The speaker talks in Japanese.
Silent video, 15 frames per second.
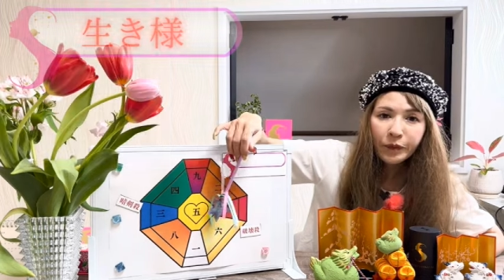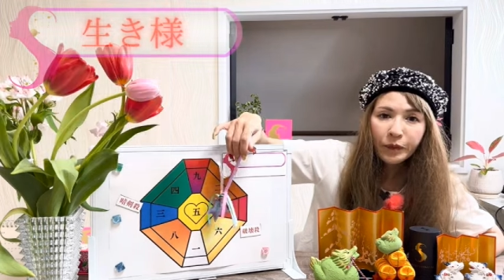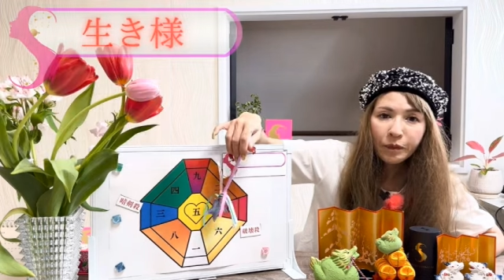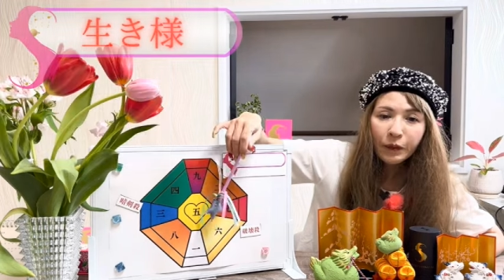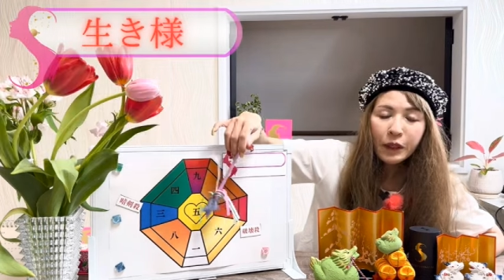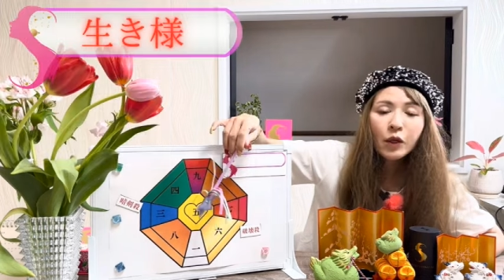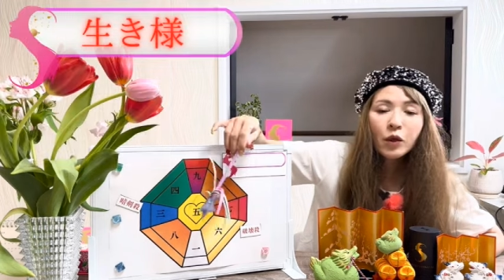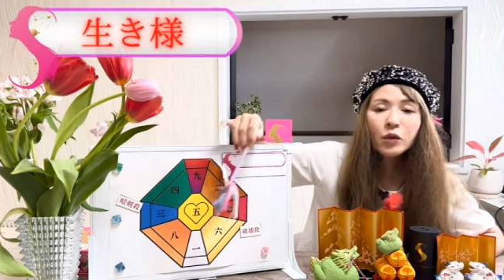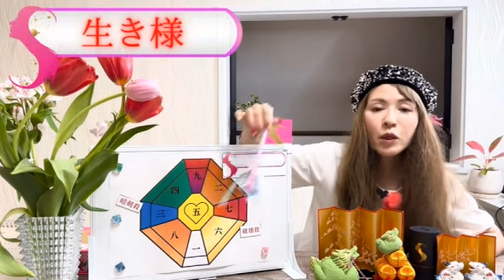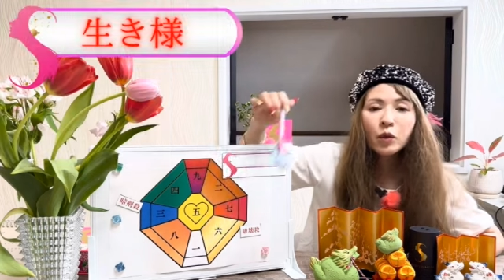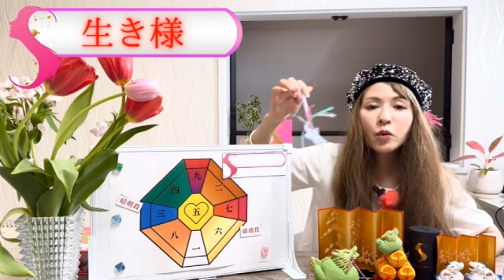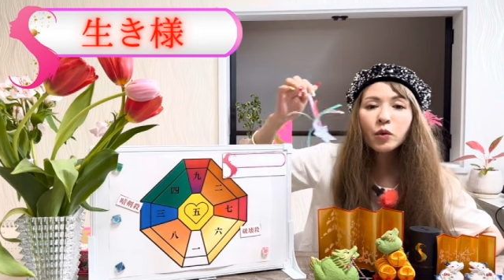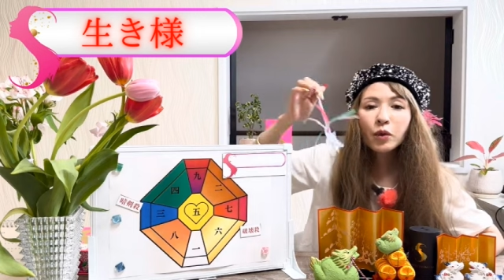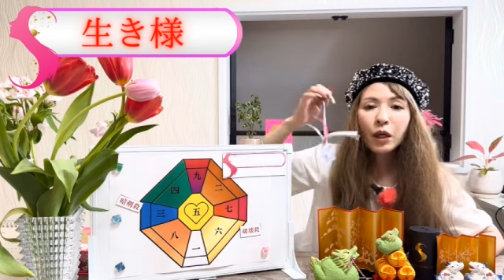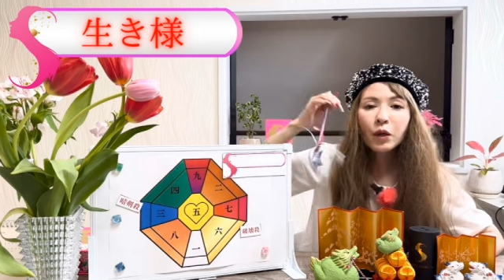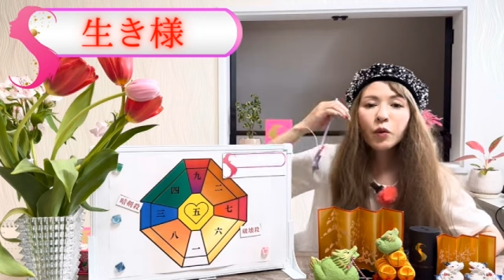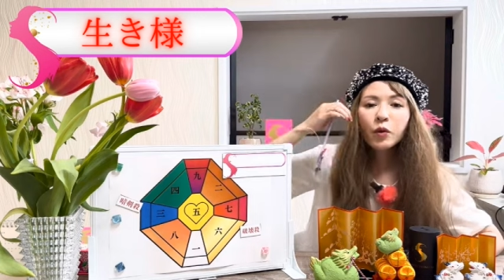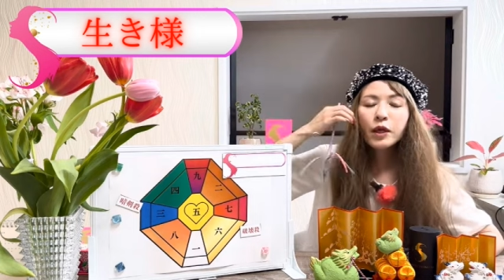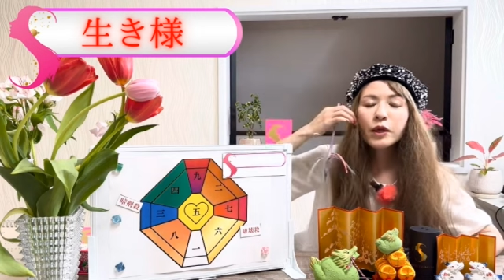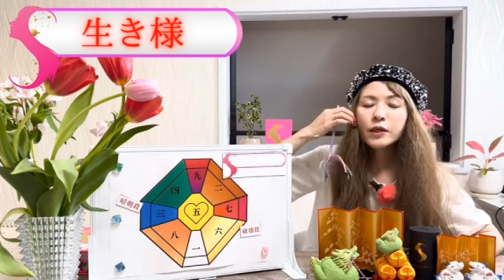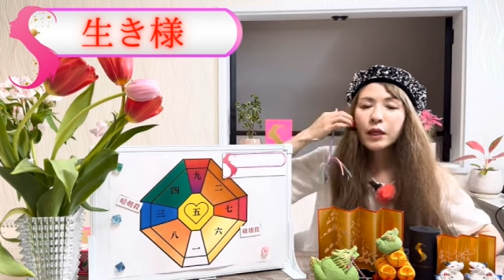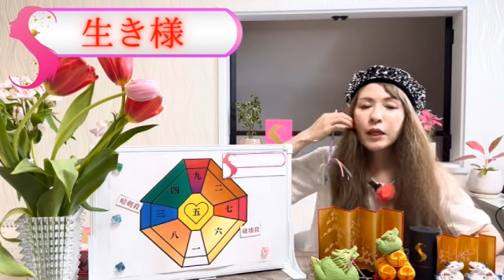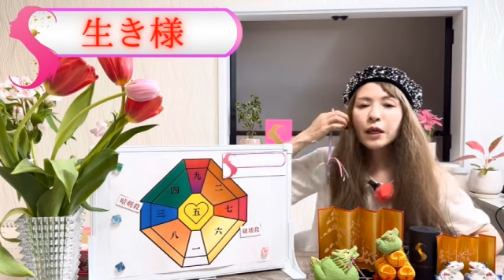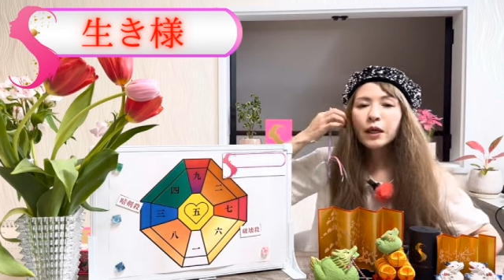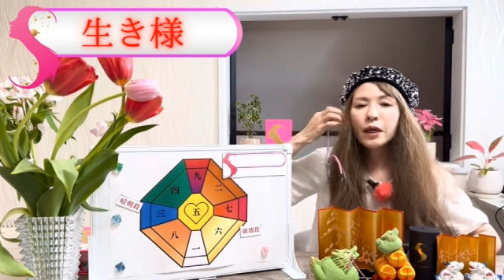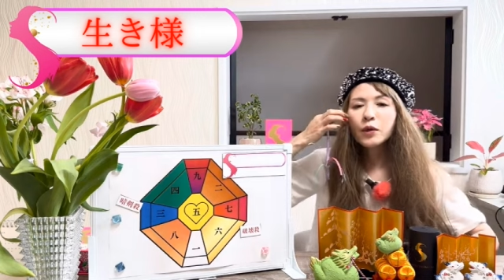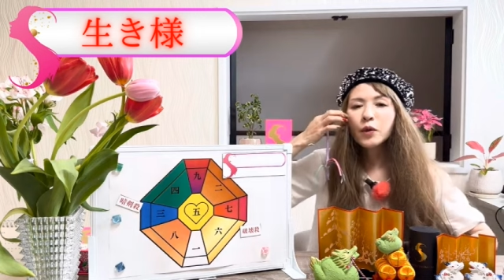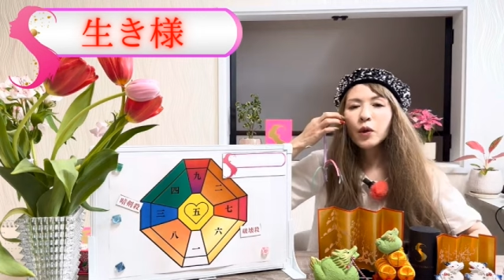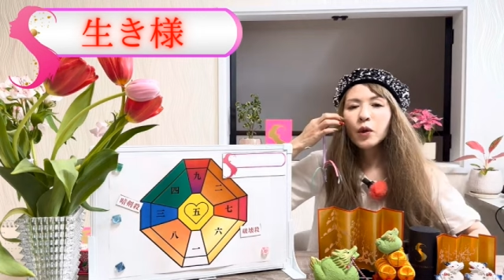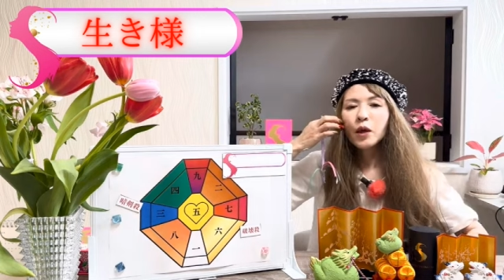まあ、いろんなことがこうやって
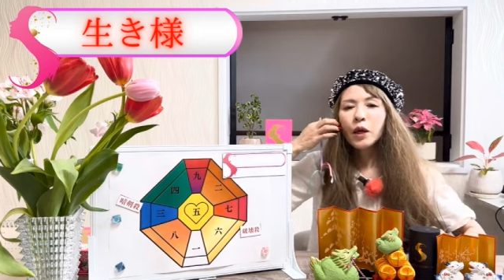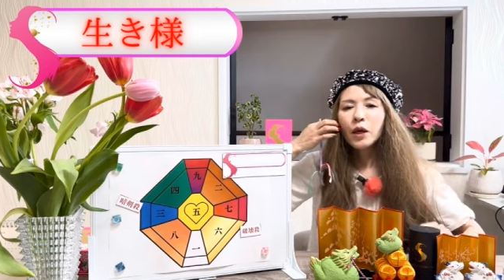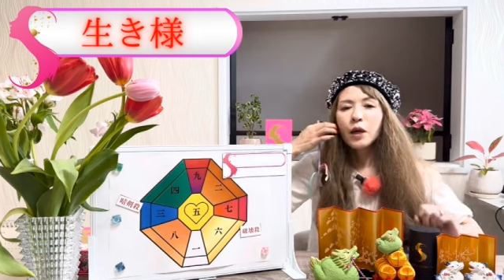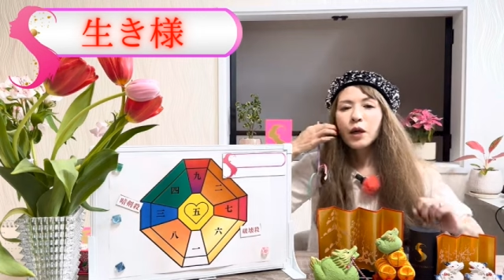あの